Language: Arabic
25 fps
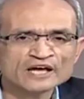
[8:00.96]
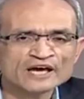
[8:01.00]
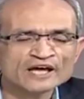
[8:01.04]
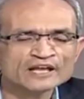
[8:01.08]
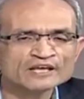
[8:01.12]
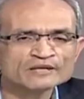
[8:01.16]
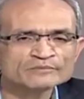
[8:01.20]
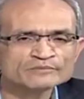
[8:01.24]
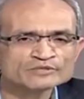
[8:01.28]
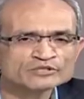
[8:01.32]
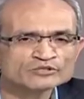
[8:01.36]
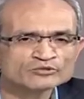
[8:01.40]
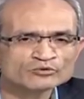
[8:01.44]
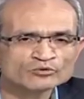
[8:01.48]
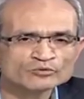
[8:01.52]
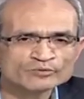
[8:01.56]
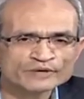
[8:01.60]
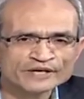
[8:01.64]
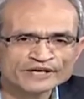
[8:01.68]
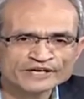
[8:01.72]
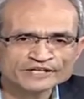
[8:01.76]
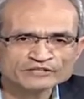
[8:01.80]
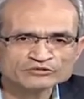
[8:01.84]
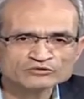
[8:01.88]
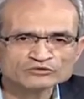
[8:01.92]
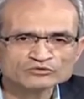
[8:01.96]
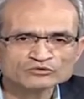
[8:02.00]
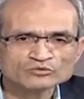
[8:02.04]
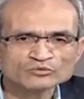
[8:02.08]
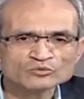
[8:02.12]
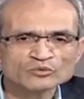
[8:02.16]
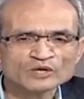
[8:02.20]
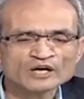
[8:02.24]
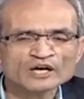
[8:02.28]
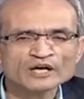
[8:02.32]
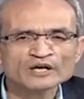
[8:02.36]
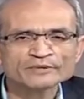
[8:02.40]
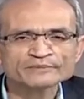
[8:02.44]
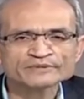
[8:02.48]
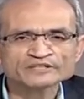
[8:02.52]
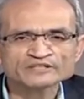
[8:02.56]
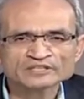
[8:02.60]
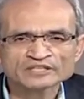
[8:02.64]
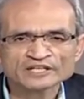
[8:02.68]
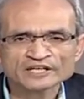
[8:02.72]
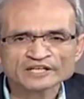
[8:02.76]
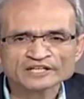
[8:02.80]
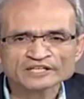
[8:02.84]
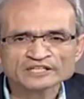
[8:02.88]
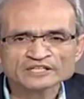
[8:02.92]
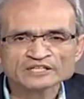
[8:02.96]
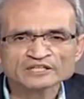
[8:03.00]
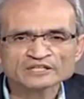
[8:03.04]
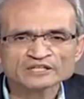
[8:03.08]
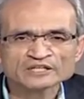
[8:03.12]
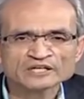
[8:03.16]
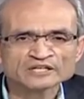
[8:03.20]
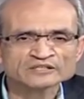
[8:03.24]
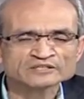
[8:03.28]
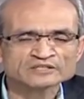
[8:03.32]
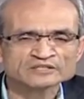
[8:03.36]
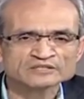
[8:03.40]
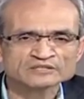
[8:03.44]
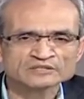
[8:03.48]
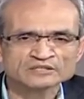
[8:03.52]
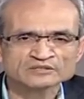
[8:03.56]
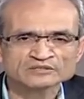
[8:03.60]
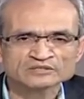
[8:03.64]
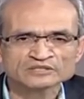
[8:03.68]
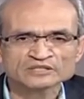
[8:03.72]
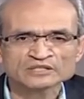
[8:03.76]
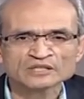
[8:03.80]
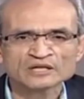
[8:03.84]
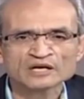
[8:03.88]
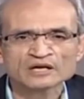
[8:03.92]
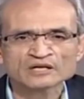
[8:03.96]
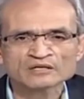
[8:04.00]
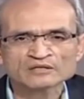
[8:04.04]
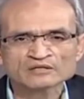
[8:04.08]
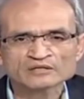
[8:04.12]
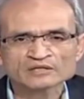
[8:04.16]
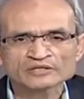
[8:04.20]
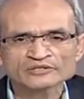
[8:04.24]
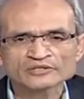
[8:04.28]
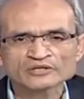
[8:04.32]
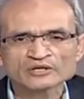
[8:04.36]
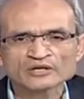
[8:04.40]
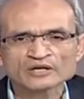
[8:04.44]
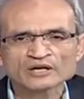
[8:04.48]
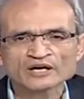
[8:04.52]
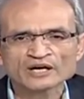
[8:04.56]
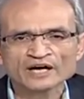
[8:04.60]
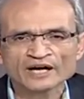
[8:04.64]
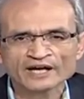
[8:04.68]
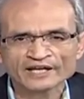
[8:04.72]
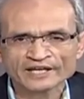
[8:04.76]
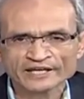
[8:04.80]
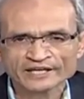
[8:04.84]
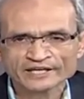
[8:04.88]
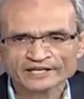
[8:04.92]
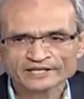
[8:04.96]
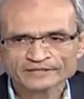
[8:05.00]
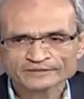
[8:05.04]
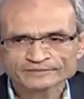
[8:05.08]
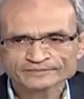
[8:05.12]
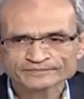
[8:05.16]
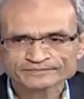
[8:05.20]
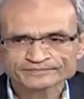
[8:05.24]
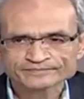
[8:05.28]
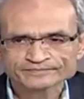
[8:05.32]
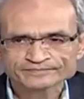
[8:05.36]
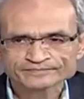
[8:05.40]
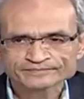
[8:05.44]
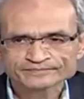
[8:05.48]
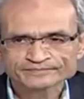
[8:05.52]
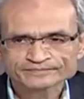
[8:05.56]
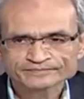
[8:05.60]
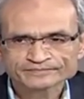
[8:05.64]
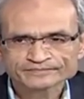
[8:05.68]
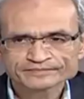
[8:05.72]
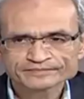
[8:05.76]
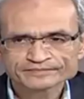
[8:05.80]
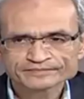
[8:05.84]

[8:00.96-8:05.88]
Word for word: الميكروبات وبالتالي لا تستطيع القضاء عليها تمام.